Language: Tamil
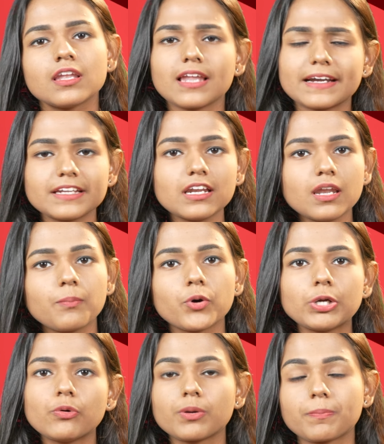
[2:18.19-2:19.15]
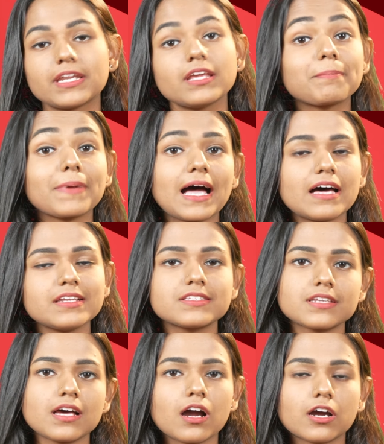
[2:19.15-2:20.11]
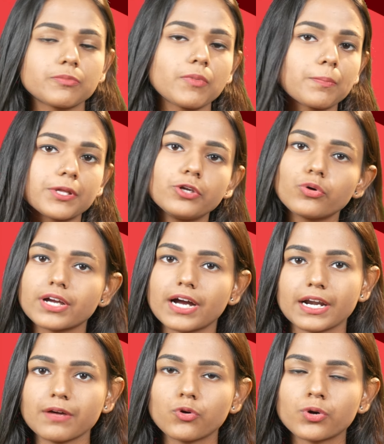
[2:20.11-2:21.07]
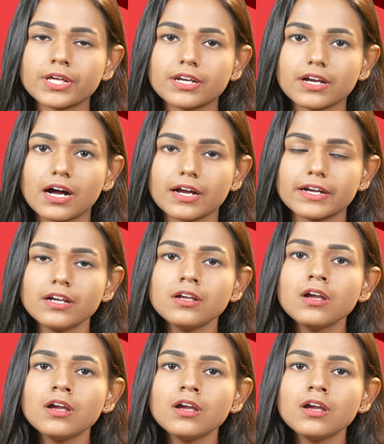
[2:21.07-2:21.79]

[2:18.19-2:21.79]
லண்டன்ல போய் ஒரு பெரிய பியானிஸ்டா ஆகணும் அப்படின்னு ஒரு கனவோட இருக்காங்க